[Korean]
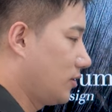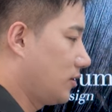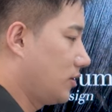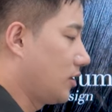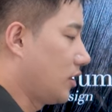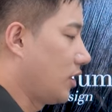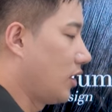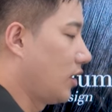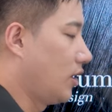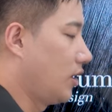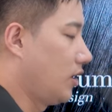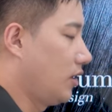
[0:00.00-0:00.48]

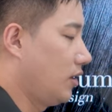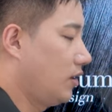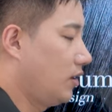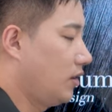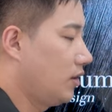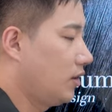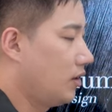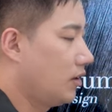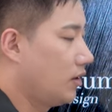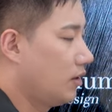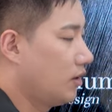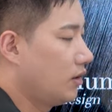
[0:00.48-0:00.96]
자,
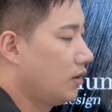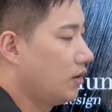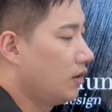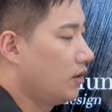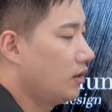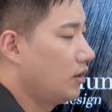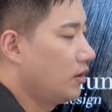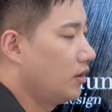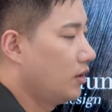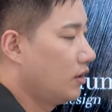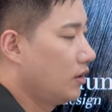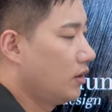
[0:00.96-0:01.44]

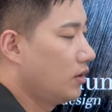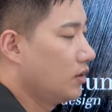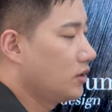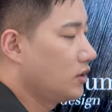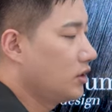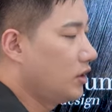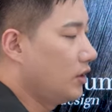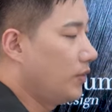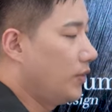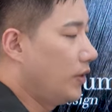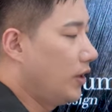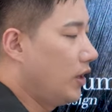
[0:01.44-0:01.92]

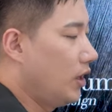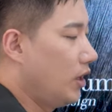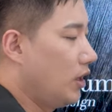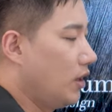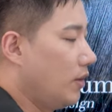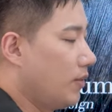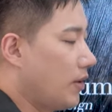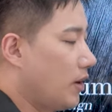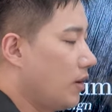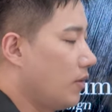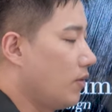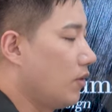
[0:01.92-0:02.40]
CBA
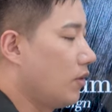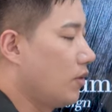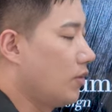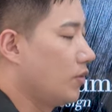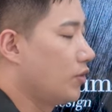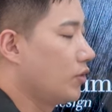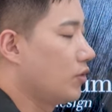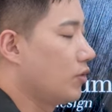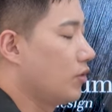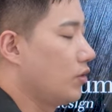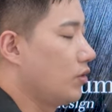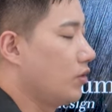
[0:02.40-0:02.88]

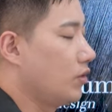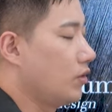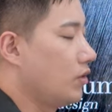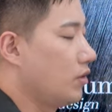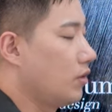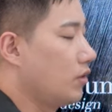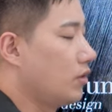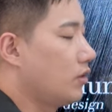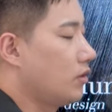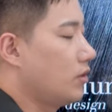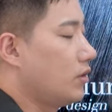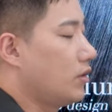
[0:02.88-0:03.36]

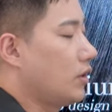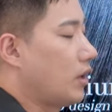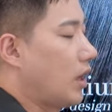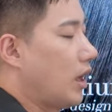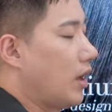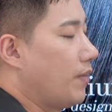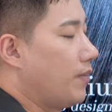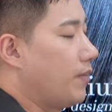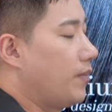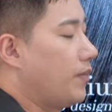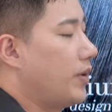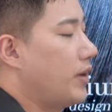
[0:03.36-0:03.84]
방법으로
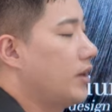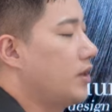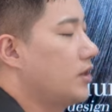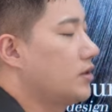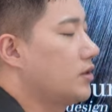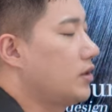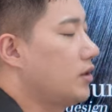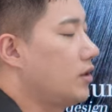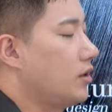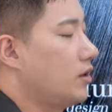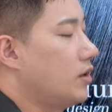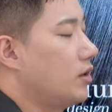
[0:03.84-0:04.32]

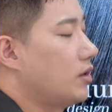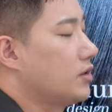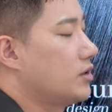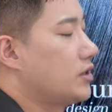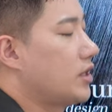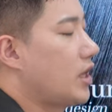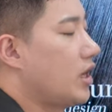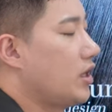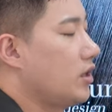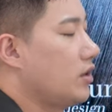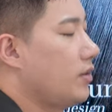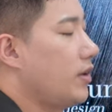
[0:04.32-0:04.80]
앞에서
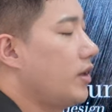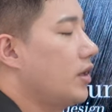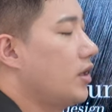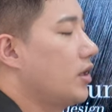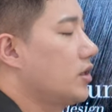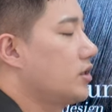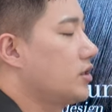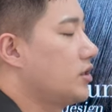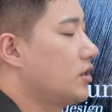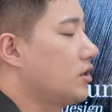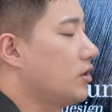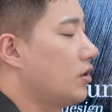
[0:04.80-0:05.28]
사이드맨
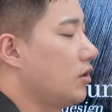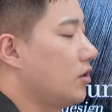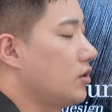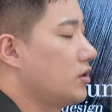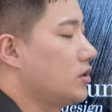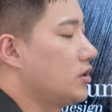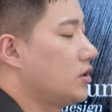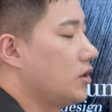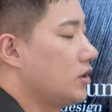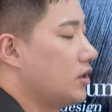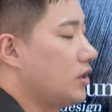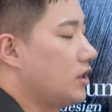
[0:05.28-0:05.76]
같이
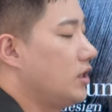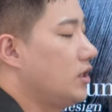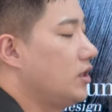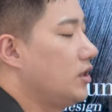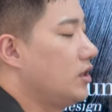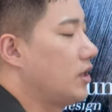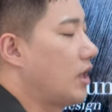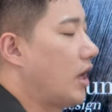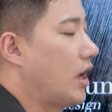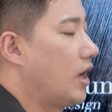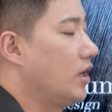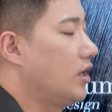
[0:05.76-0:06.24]
떨어지는
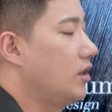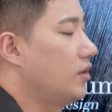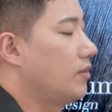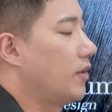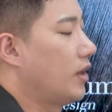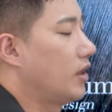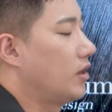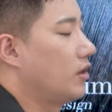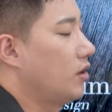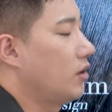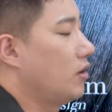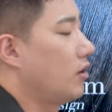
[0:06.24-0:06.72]
긴 라인
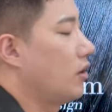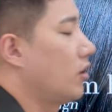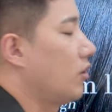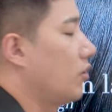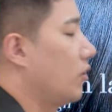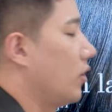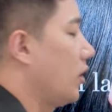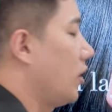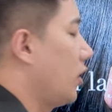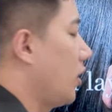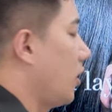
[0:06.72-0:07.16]
만들 거라고